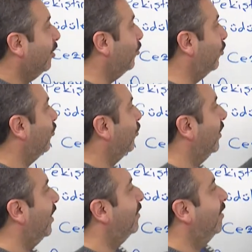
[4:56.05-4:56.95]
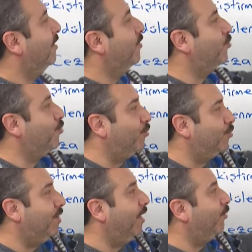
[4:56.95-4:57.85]
Bütün bunlar
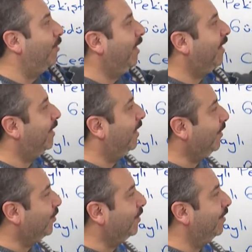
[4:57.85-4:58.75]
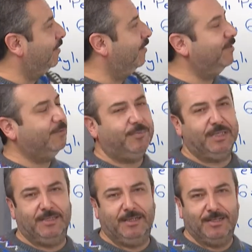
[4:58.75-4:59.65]
sosyal olarak karşılıklı
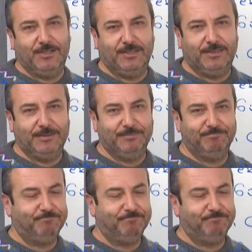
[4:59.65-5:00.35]
belirleyicilik.